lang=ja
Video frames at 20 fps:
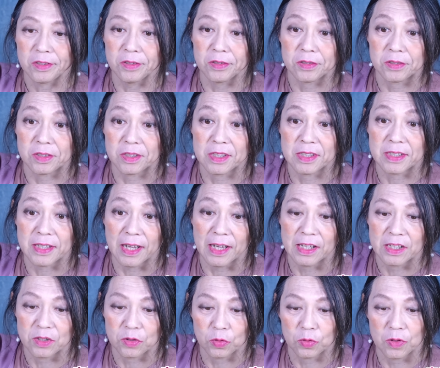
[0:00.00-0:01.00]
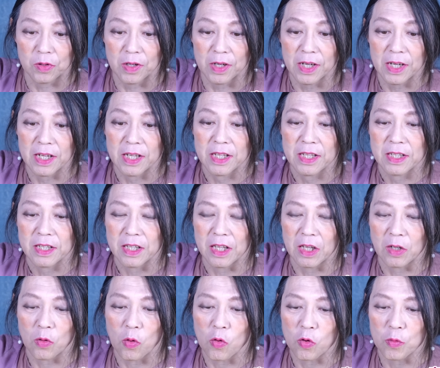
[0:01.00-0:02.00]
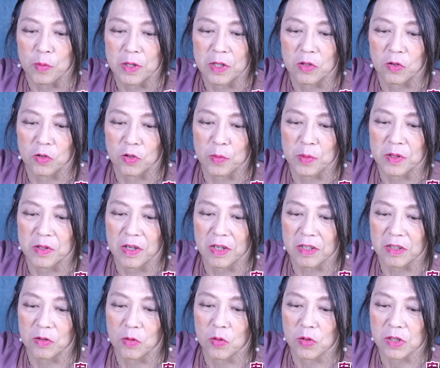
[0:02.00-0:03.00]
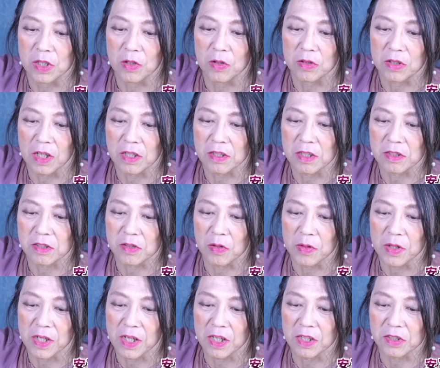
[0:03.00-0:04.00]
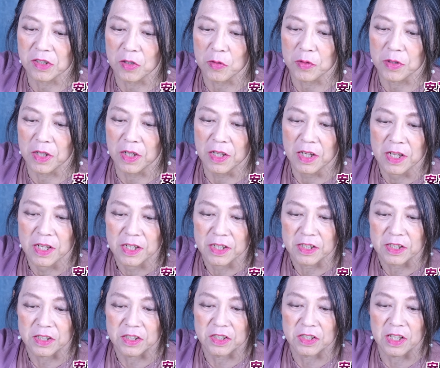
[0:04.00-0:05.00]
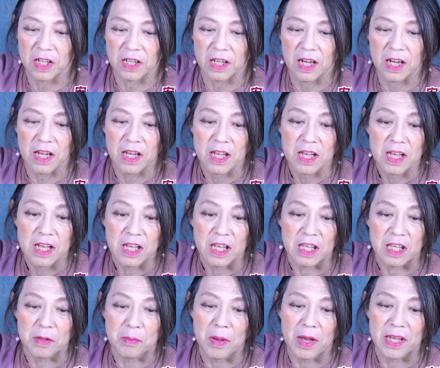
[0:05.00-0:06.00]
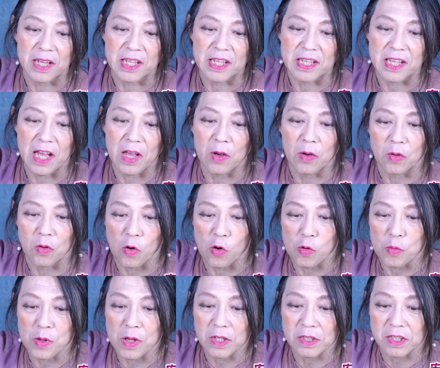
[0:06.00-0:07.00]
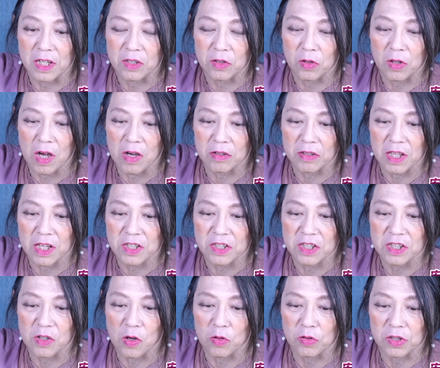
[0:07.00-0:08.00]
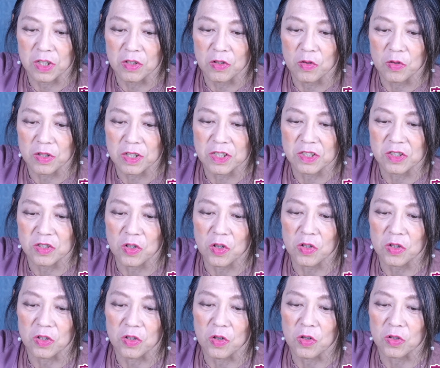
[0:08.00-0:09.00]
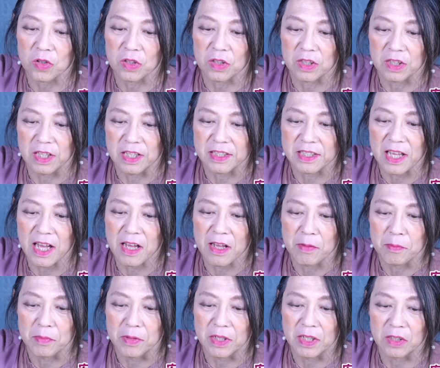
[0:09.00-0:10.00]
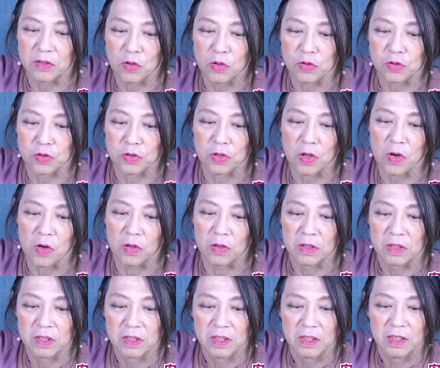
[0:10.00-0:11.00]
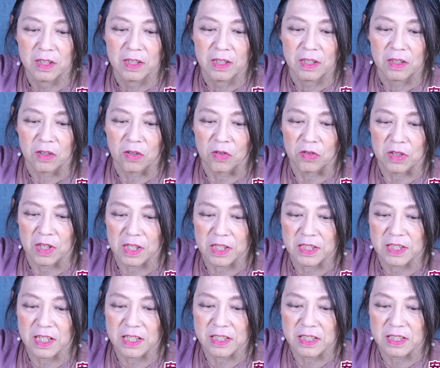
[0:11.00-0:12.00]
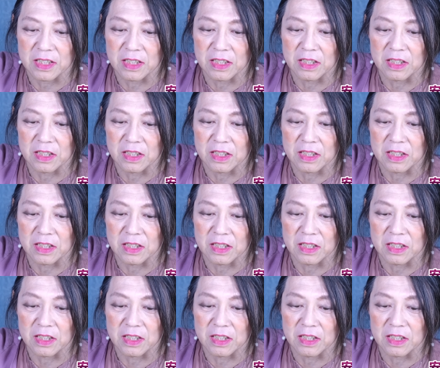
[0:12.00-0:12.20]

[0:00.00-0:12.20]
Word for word: 旧 Twitter 上では、え国民の義務である納税の大切さを理解した上で、岸田が、今言ったよ。国民はちゃんと確定申告してれ税しようよってさ、みんなどうするよ。こんな岸田